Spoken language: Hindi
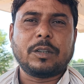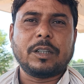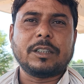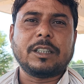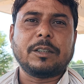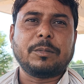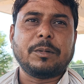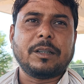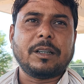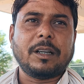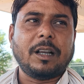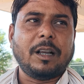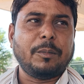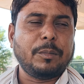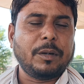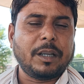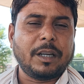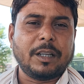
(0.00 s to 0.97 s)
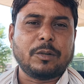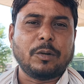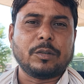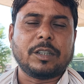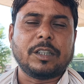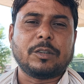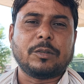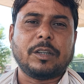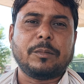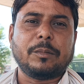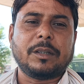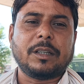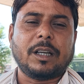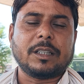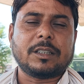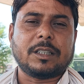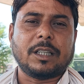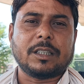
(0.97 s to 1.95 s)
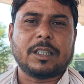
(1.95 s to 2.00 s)
और किसी हमारी कोशिश हुई हमने
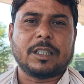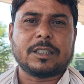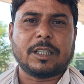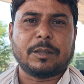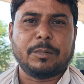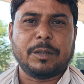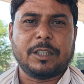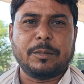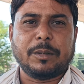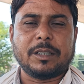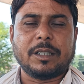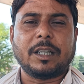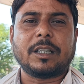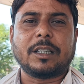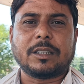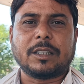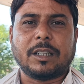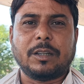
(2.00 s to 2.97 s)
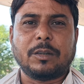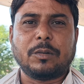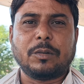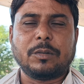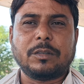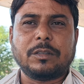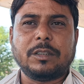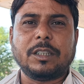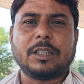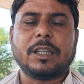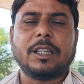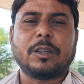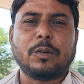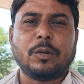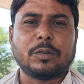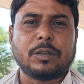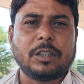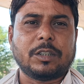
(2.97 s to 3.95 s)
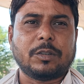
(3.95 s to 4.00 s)
अच्छा से अच्छा बीज भेजा है किसान को जितनी
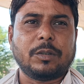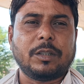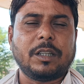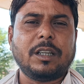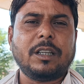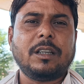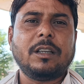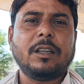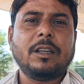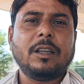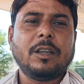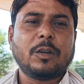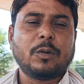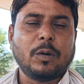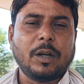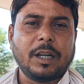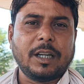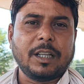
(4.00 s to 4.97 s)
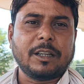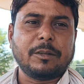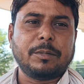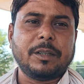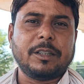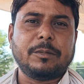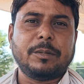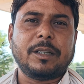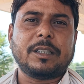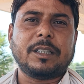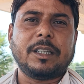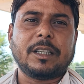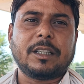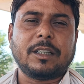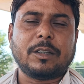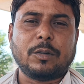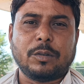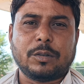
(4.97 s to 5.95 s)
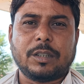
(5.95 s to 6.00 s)
कोशिश हुई है क्वालिटी का बीज भेजने
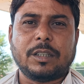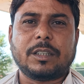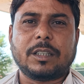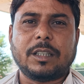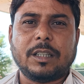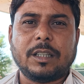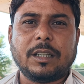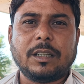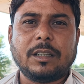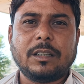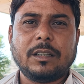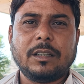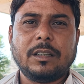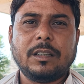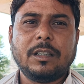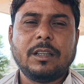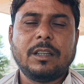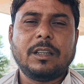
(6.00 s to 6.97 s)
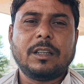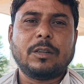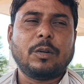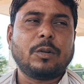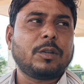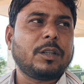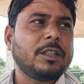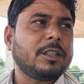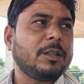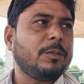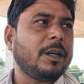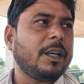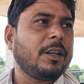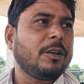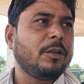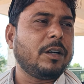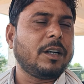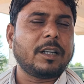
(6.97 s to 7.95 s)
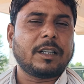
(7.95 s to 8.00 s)
की कोशिश की है और किसी
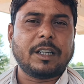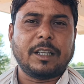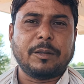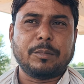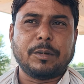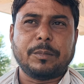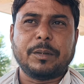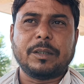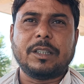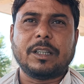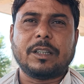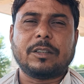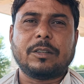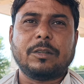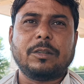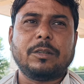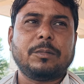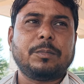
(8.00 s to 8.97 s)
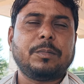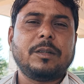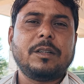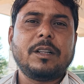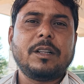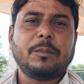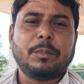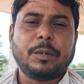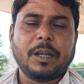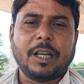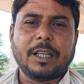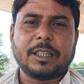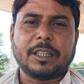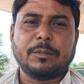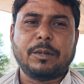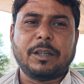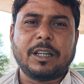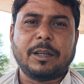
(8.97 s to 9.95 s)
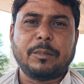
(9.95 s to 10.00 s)
भाई को अगर कहीं पे भी जरूरत हो प्याज
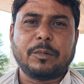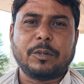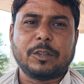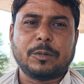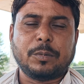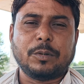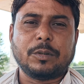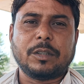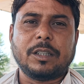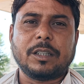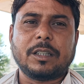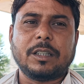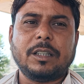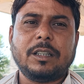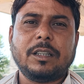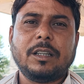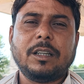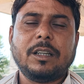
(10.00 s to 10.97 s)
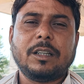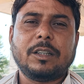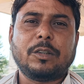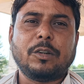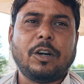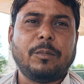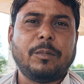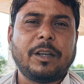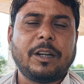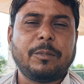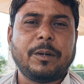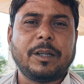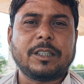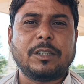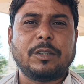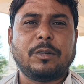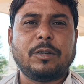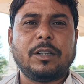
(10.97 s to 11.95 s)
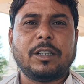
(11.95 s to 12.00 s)
के बारे में कुछ पूछने की तो हमारे
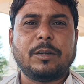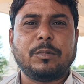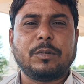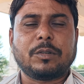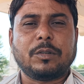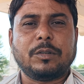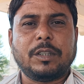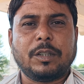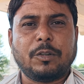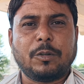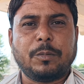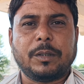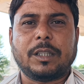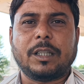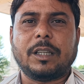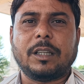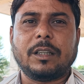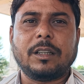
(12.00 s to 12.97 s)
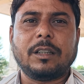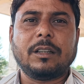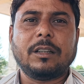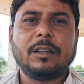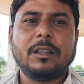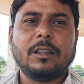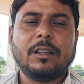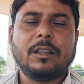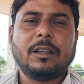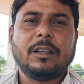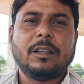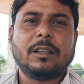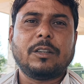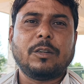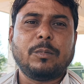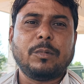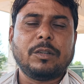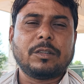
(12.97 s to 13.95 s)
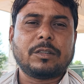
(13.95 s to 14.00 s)
पास नॉलेज हम उसको ज़रूर बताएंगे जी
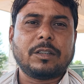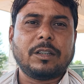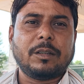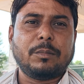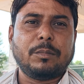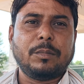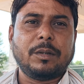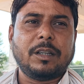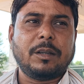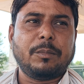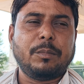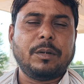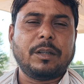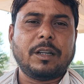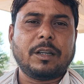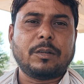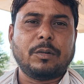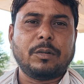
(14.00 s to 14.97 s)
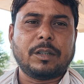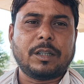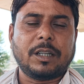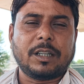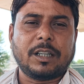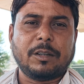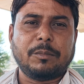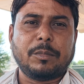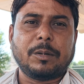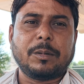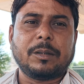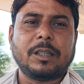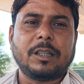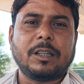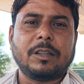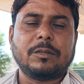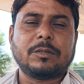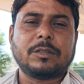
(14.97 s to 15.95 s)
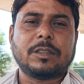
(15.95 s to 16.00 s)
तो मैं मैं मेरा कॉन्टैक्ट नंबर
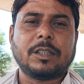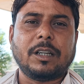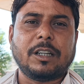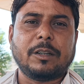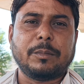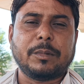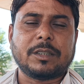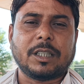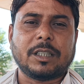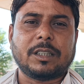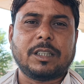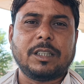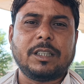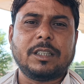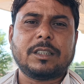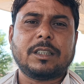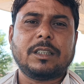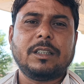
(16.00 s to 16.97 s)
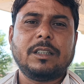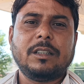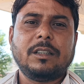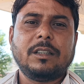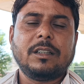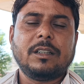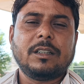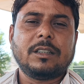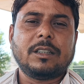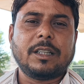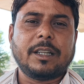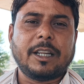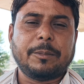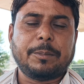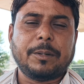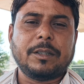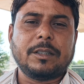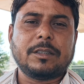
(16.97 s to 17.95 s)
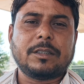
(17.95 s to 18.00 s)
बता रहा हूँ छियानवे छत्तीस
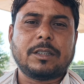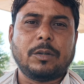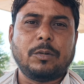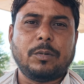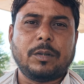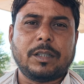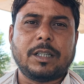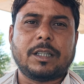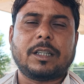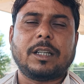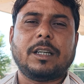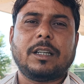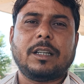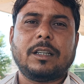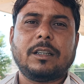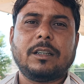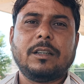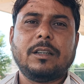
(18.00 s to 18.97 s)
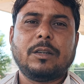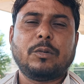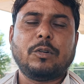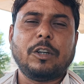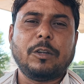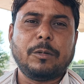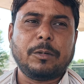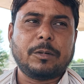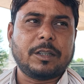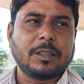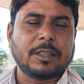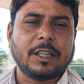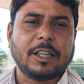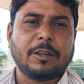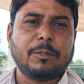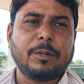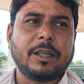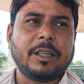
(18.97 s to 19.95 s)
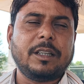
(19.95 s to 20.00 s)
तिरपन चौवन अट्ठारह कोई भी
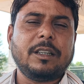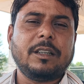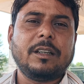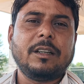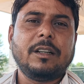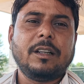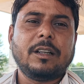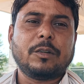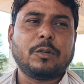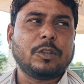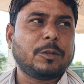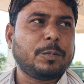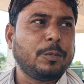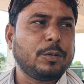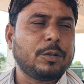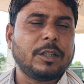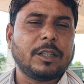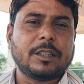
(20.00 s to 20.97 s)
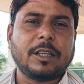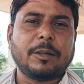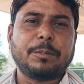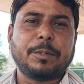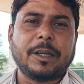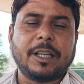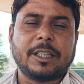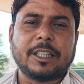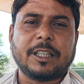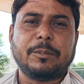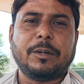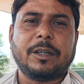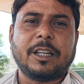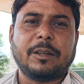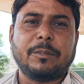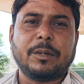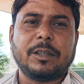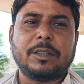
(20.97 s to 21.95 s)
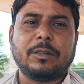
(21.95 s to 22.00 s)
किसान भाई कुछ पूछना चाहे प्याज के
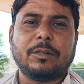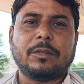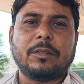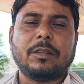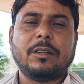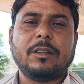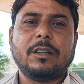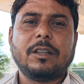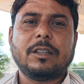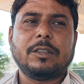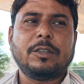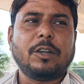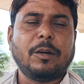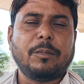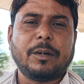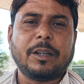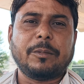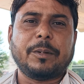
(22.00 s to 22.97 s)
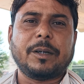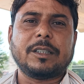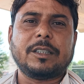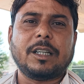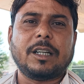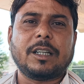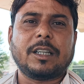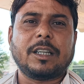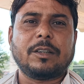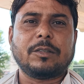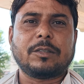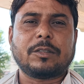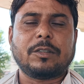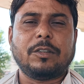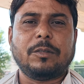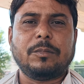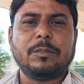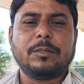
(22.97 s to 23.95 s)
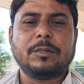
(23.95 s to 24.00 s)
बारे में जो जो हमारे पास जानकारी
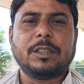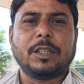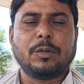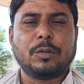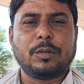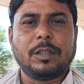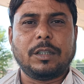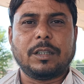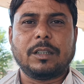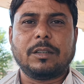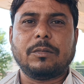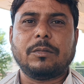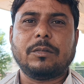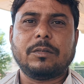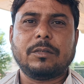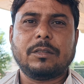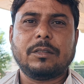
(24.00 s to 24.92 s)
उसको हम ज़रूर देंगे